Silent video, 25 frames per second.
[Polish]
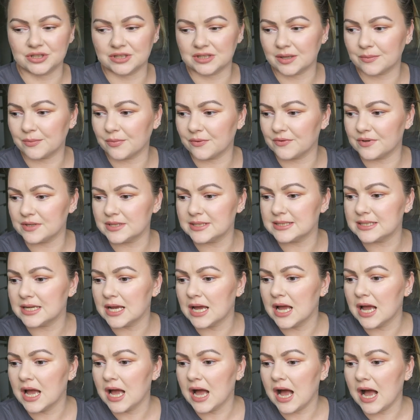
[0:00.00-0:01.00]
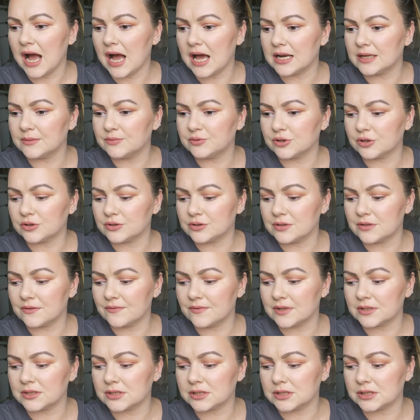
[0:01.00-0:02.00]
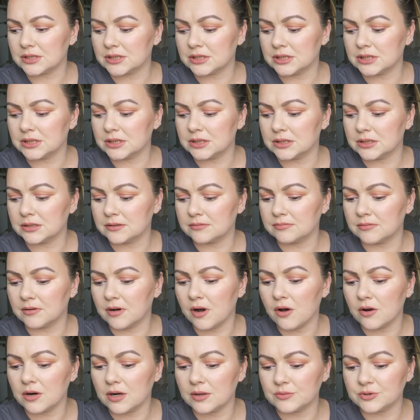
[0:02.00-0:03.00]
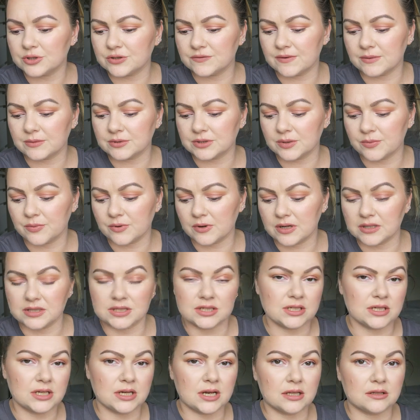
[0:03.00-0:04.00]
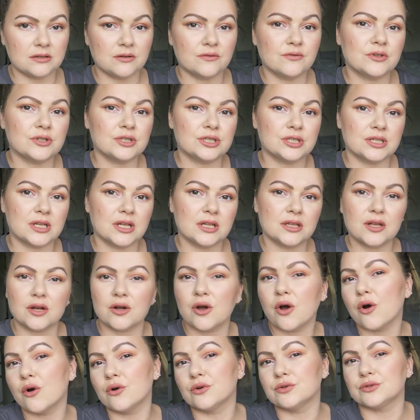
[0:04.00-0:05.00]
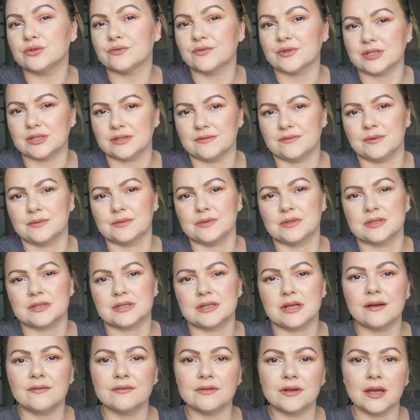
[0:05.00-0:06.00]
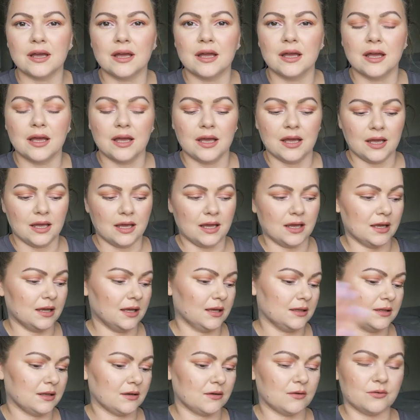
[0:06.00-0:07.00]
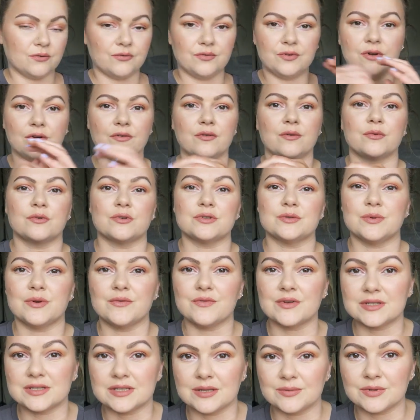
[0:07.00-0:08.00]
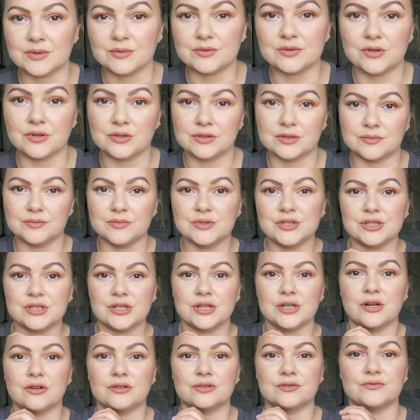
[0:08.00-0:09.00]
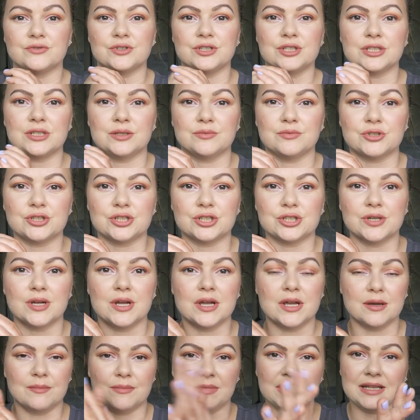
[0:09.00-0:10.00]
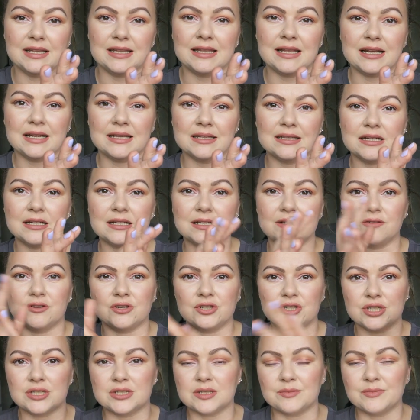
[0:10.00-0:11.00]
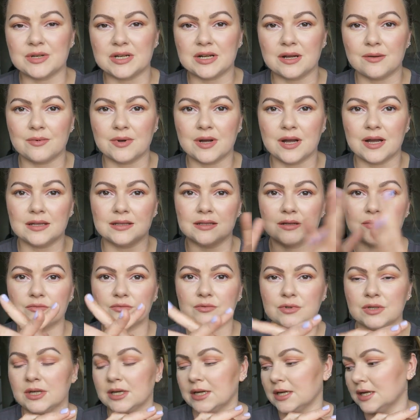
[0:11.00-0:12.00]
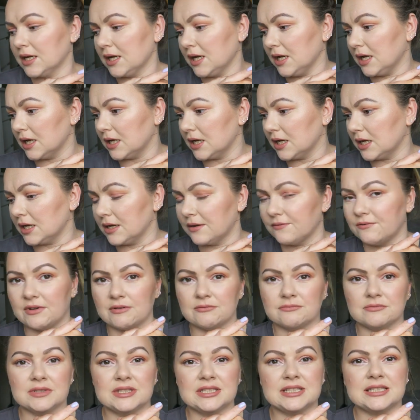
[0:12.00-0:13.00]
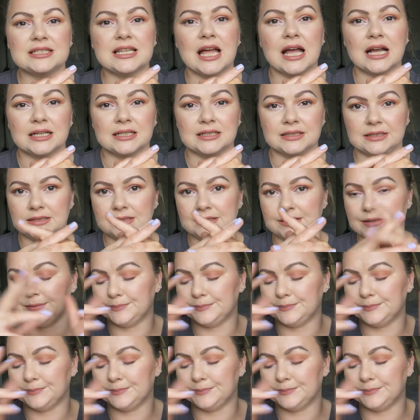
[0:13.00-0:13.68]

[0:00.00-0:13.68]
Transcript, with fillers: można tak powiedzieć, ale przychodzę do Was y, holem, jeszcze Wam chcę pokazać kilka nowości, a na końcu właśnie Wam zostawię taką chwilową rozmowę ze mną, co o tym myślę, o tym wszystkim, czy będę dalej nagrywać, czy zamykam kanał, więc tak...